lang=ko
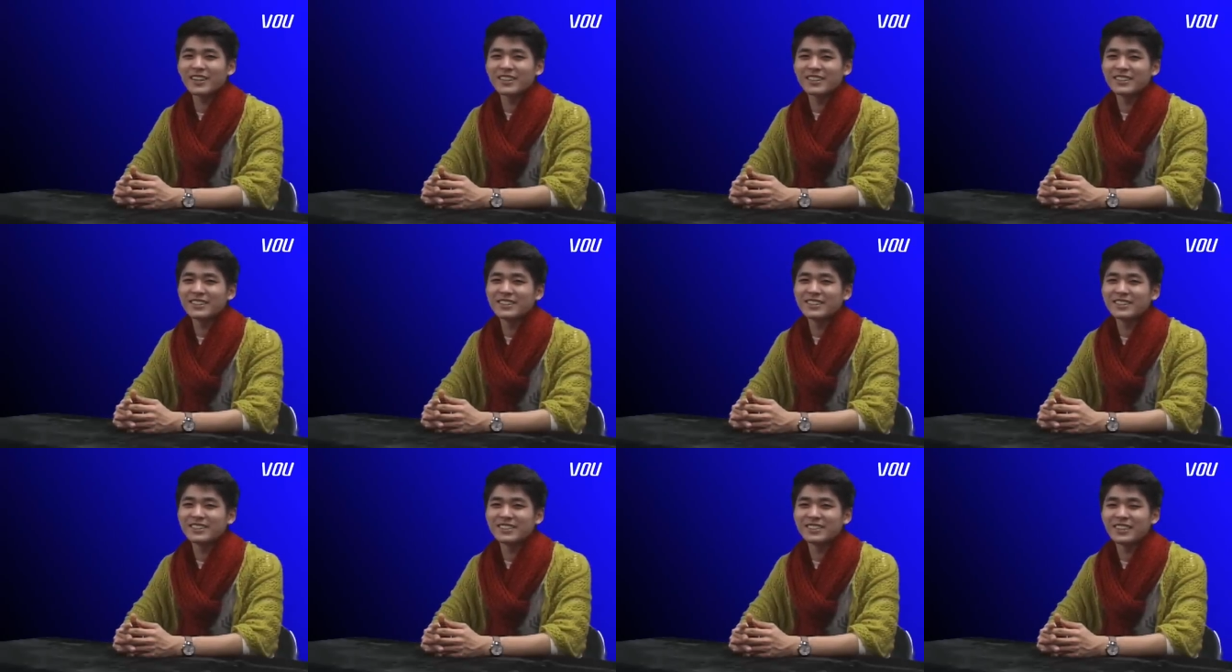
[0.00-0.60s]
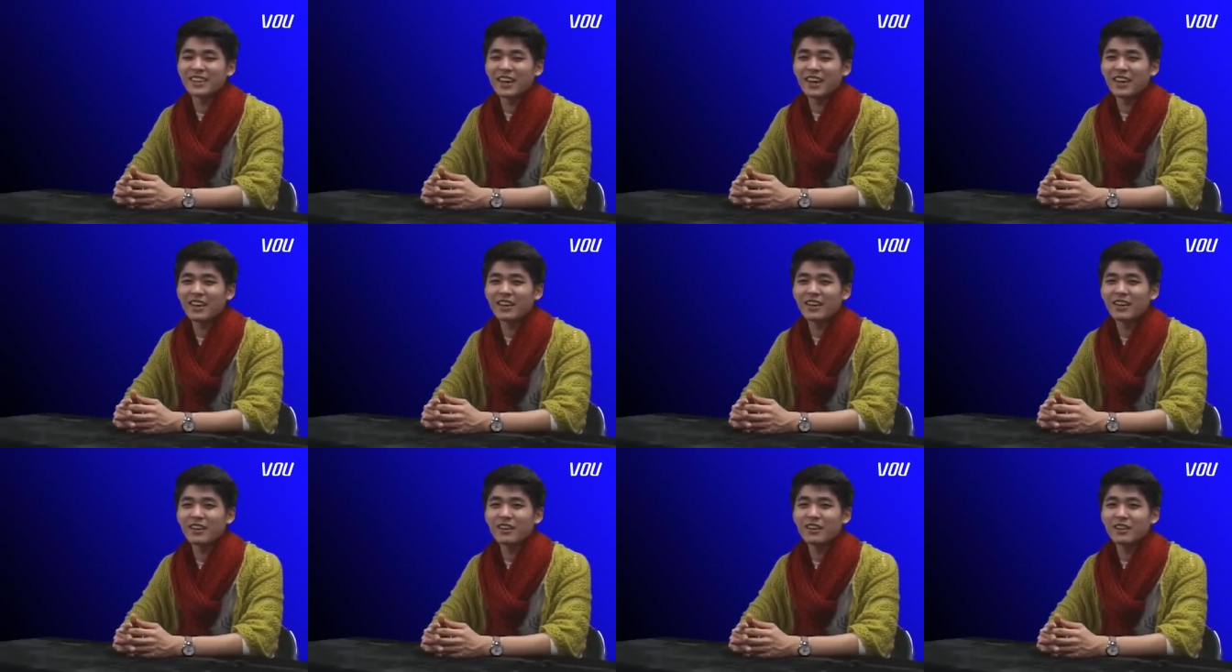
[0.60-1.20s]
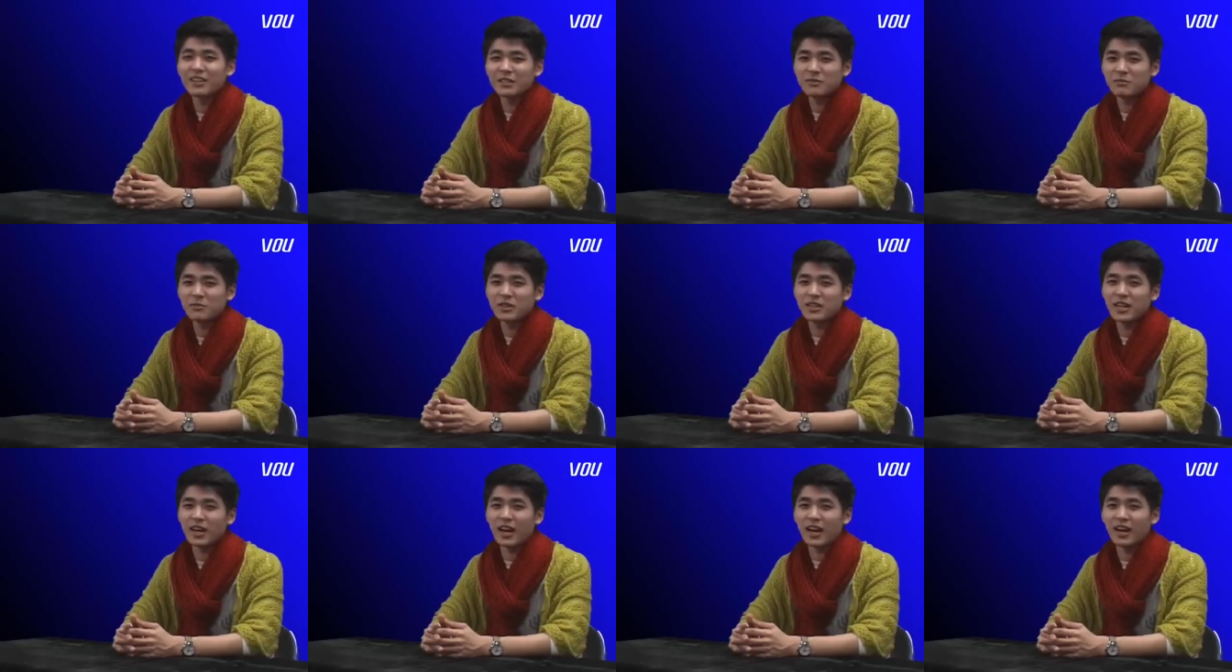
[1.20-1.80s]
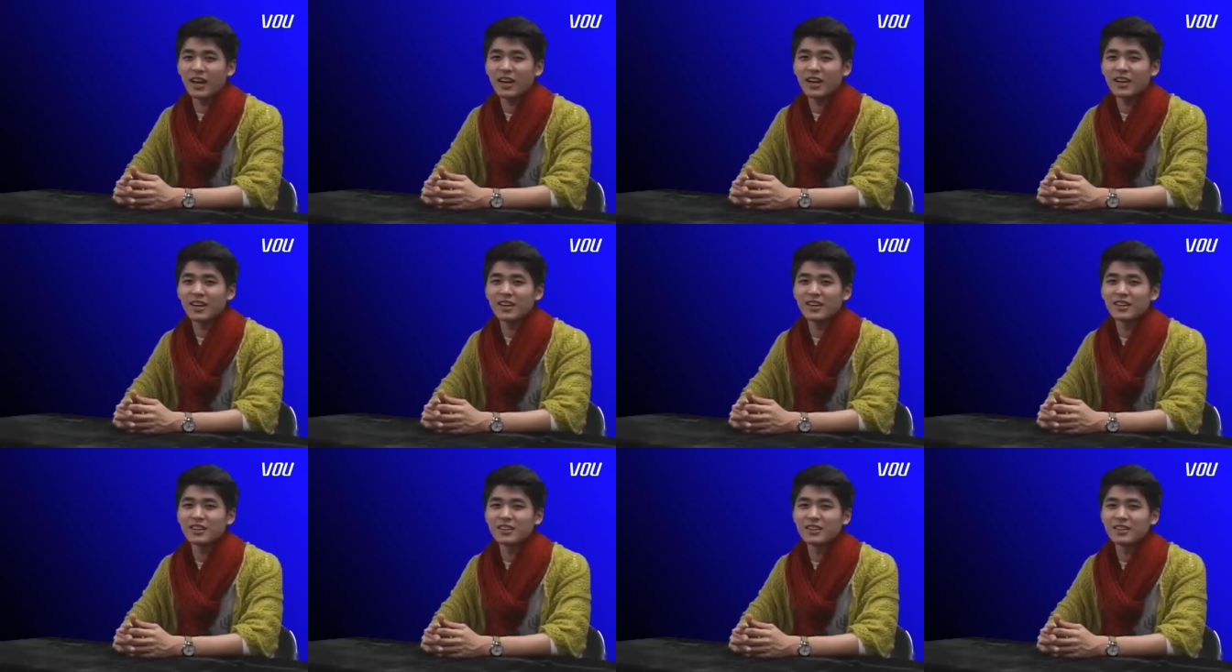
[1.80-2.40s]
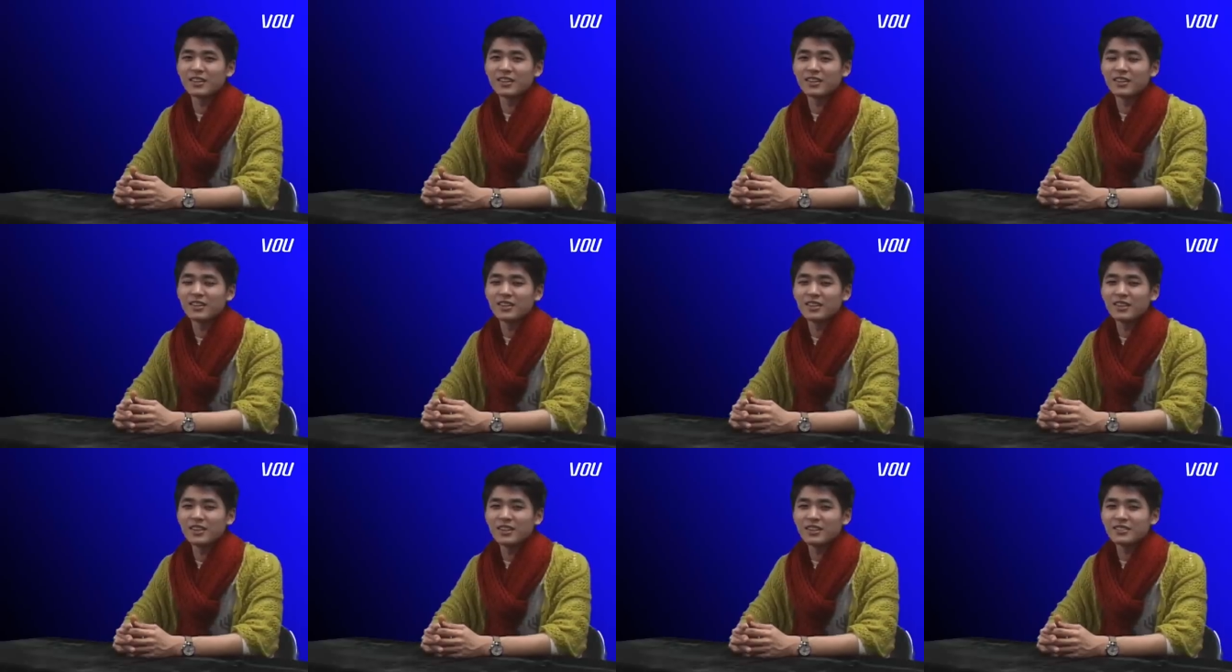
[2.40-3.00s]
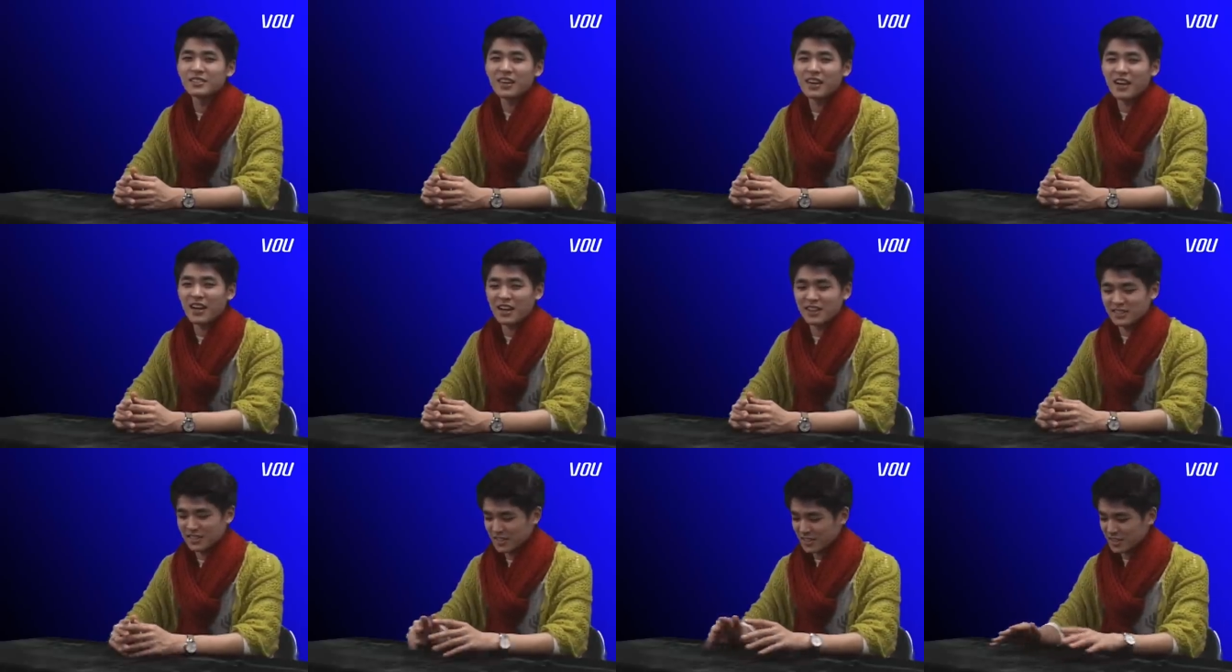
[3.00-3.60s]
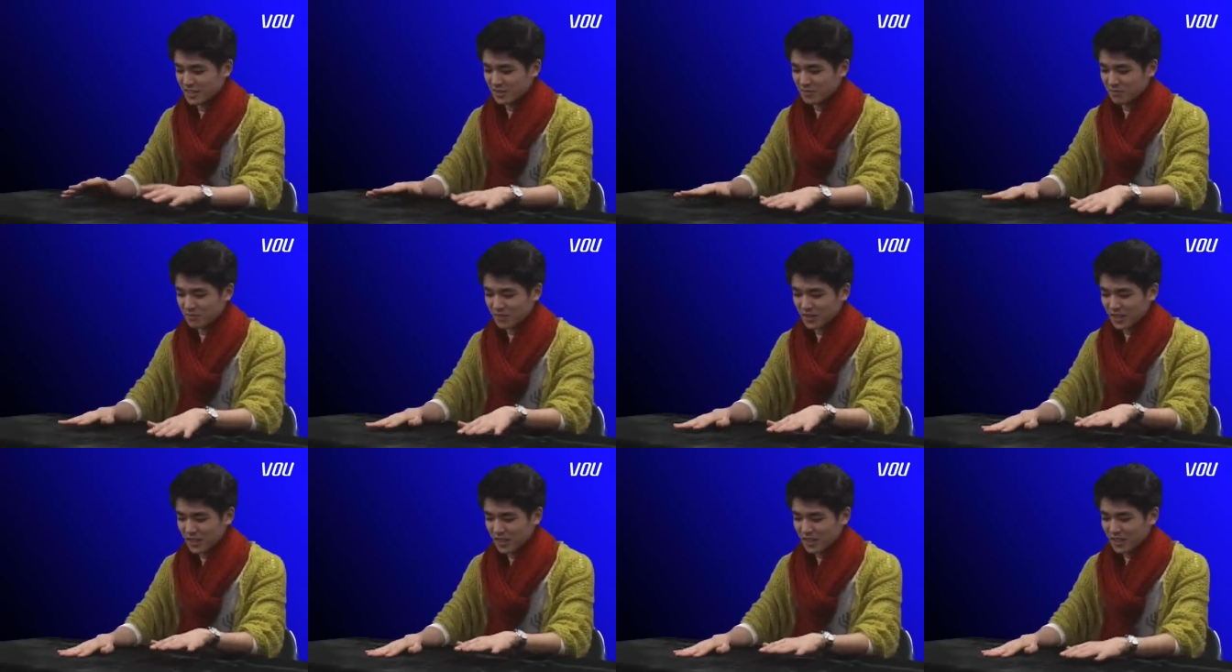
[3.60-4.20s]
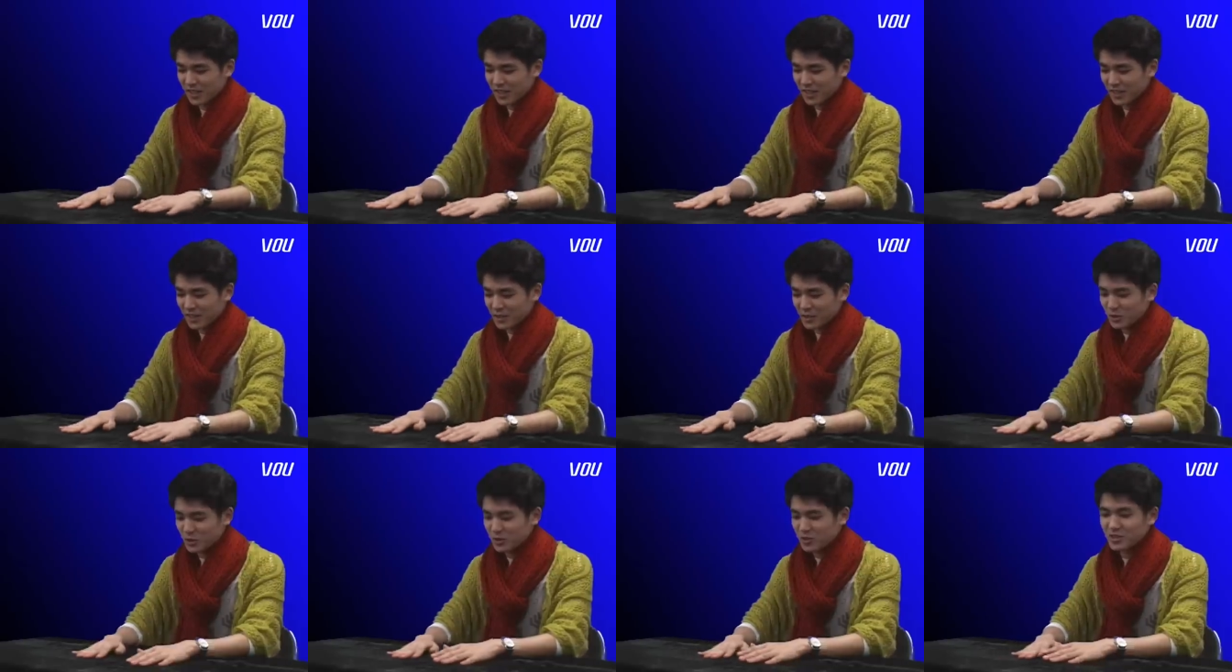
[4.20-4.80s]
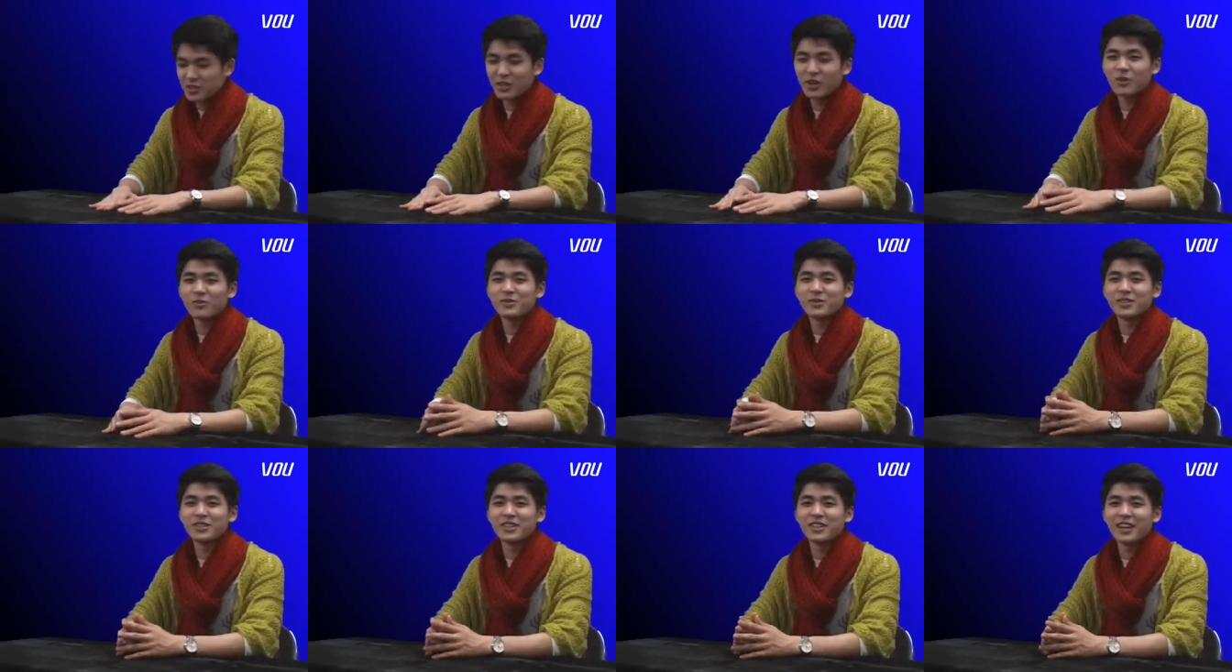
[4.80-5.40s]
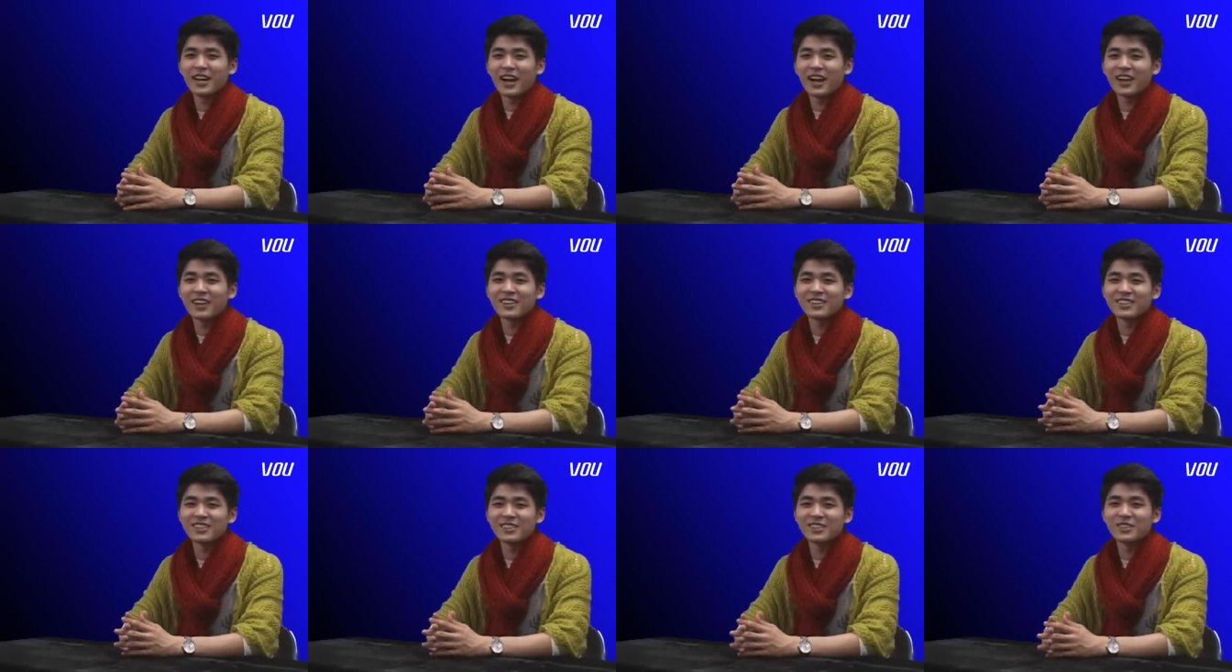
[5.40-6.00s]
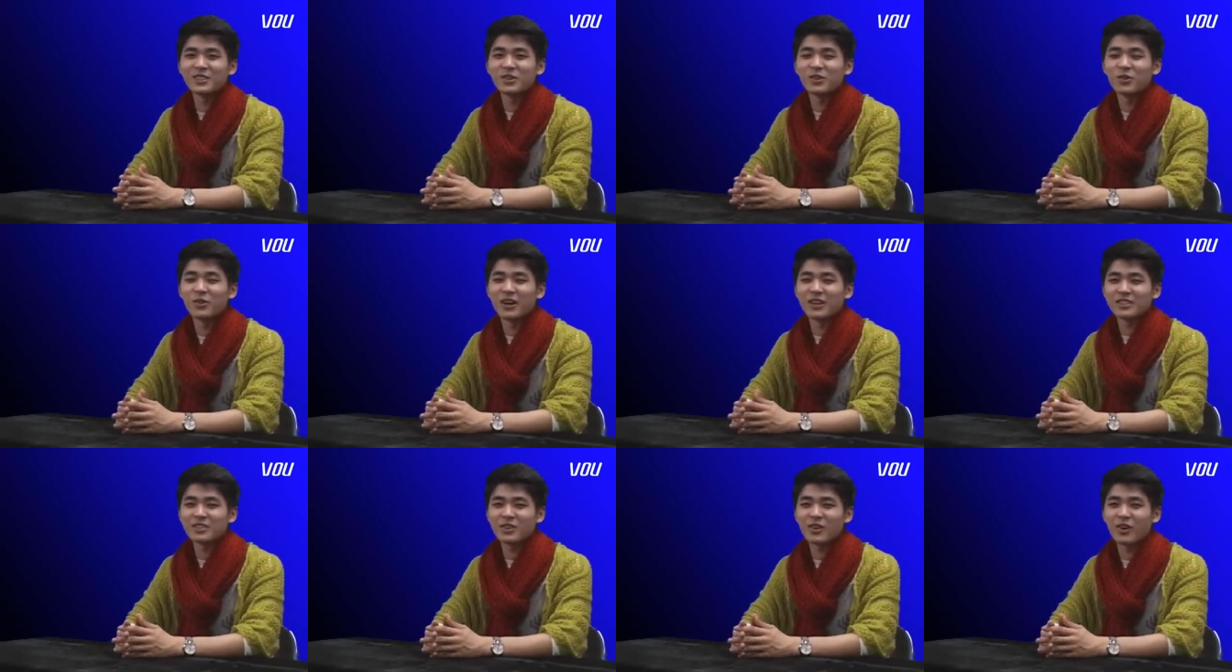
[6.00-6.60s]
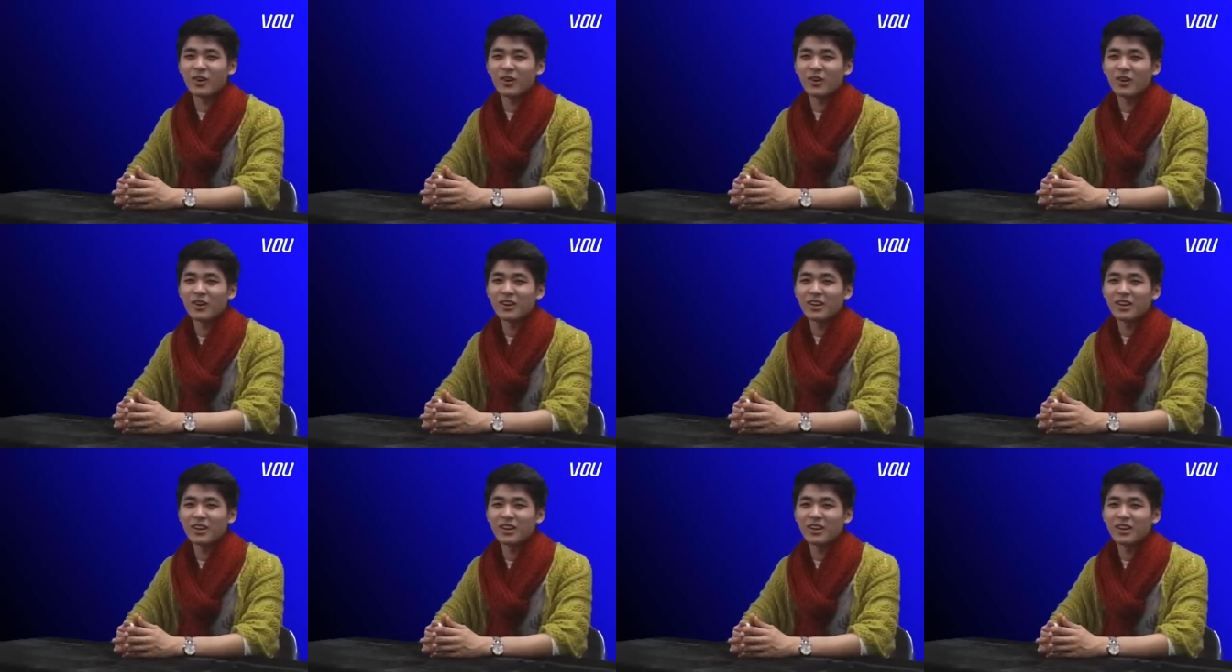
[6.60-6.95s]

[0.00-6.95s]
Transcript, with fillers: 근입니다 제가 지금 수첩을 안 들고 와서